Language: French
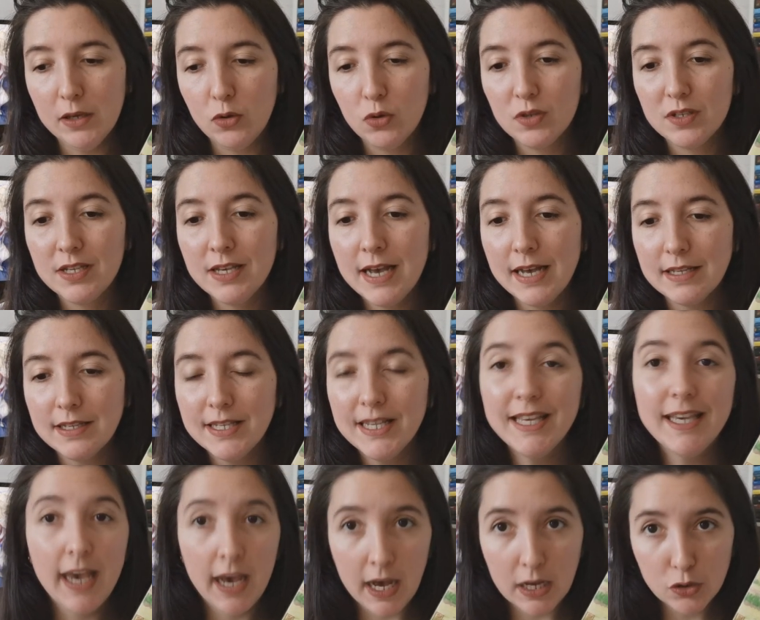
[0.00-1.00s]
et que c'est
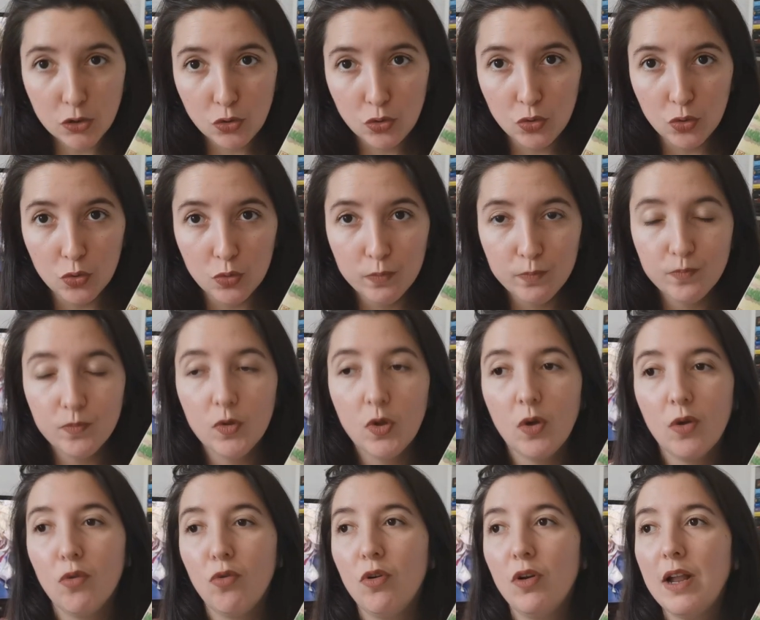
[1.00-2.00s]
assez gracieux
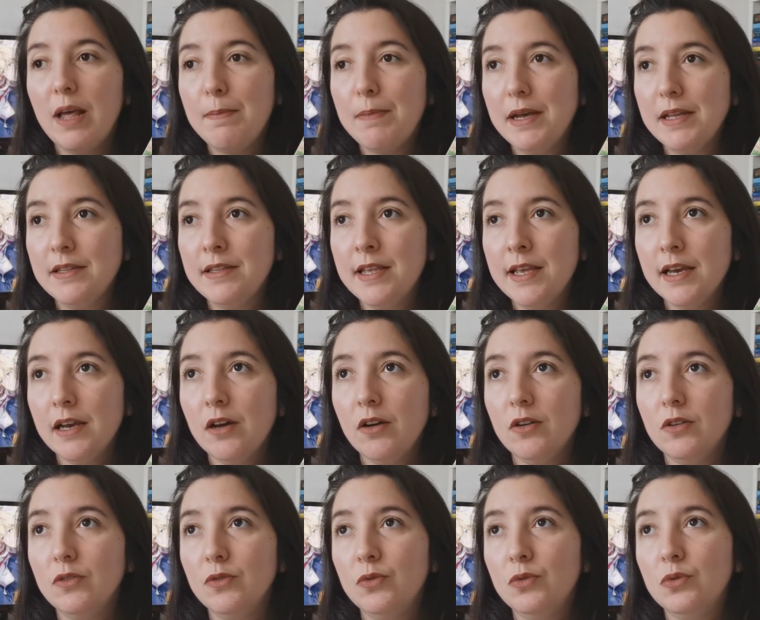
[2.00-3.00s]
dans la
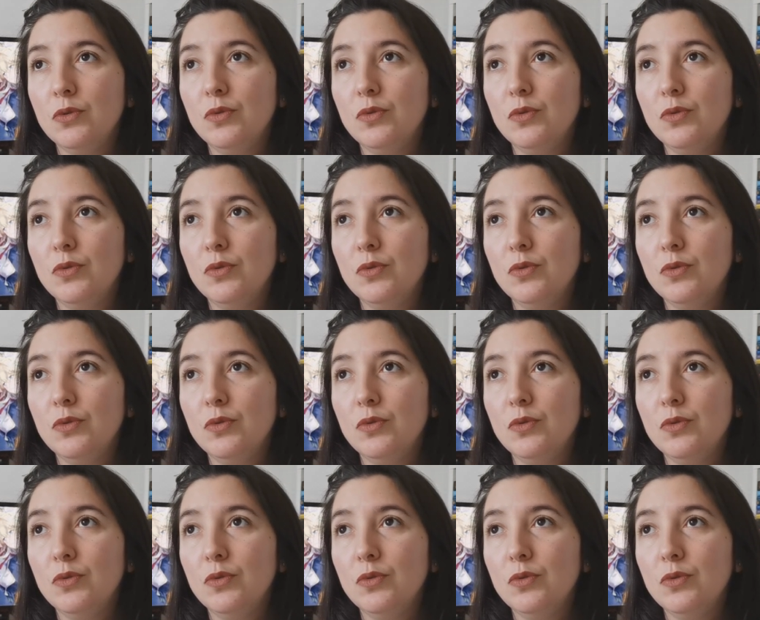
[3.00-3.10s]
manière